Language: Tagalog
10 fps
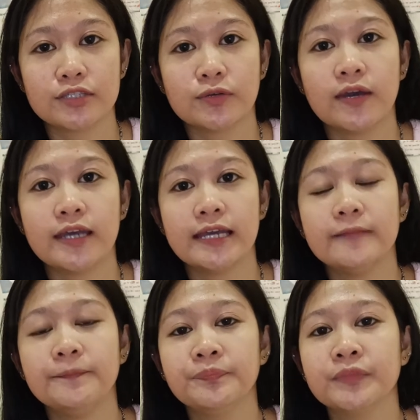So,
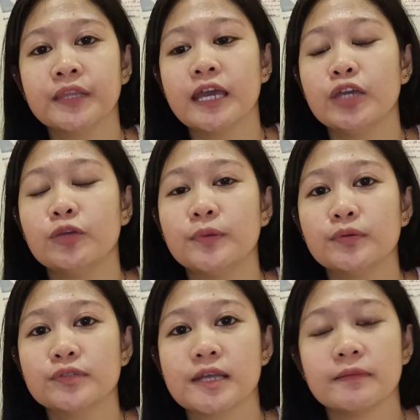ayan, yung
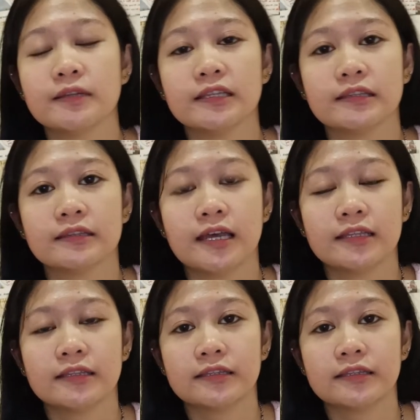pag-uusapan na,